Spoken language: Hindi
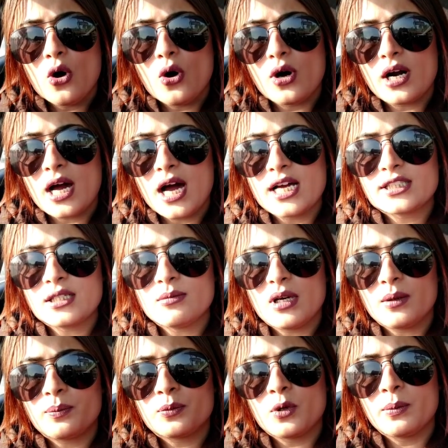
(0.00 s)
और आज हम
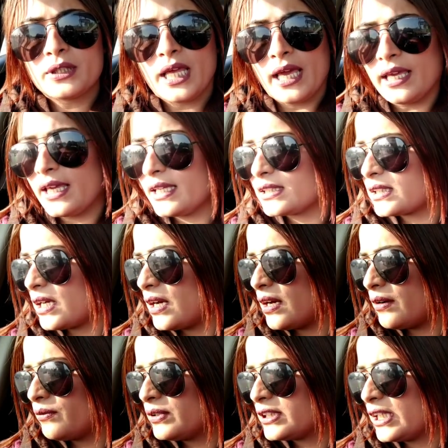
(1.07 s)
आपको बताएंगे
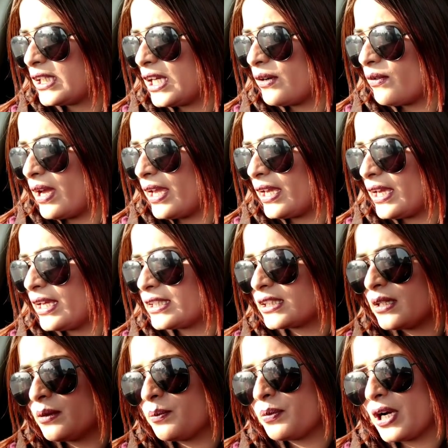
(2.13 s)
इसका विज़िट करवाएंगे
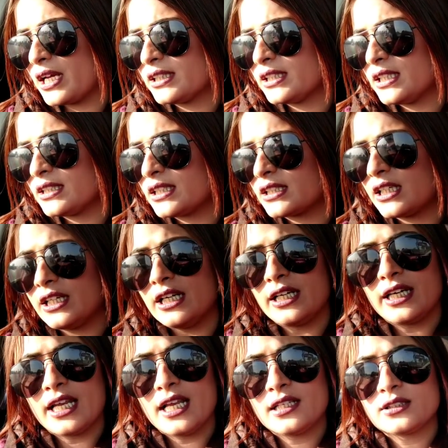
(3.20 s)
इसकी प्राइसेस इसकी
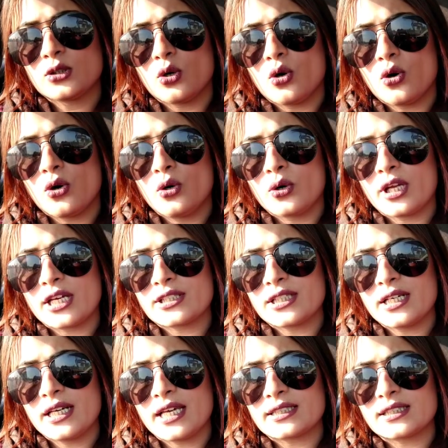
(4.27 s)
डिटेल्स और
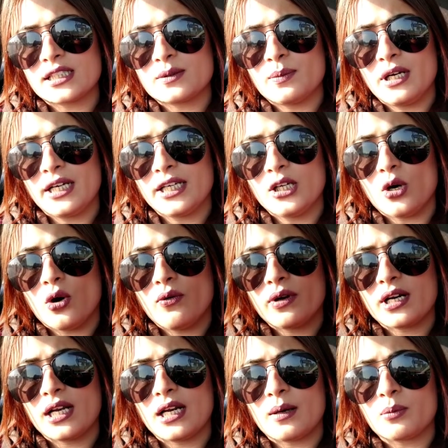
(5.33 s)
लोकेशन एक्सेसिबिलिटी
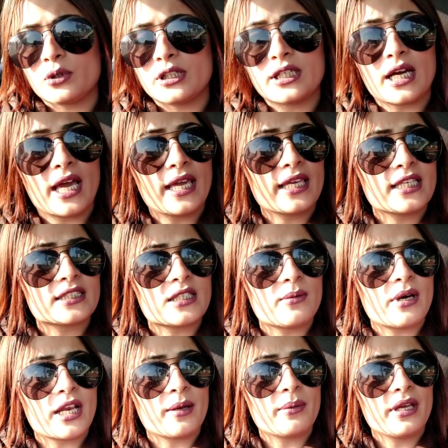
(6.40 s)
ओवरऑल आपको दिखाएंगे इसके
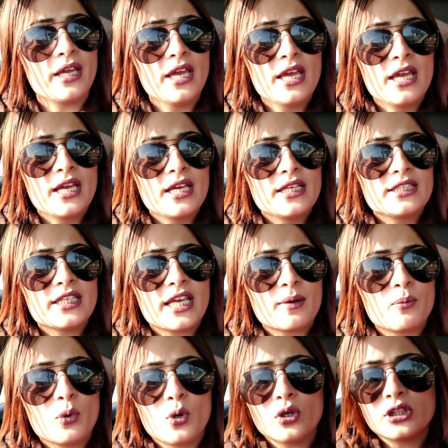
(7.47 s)
बारे में ये
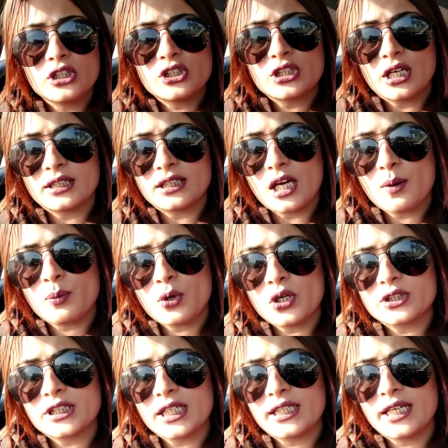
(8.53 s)
एक बहुत ही शानदार
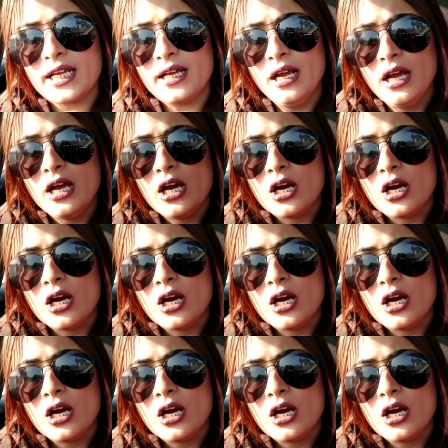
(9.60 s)
प्रोजेक्ट है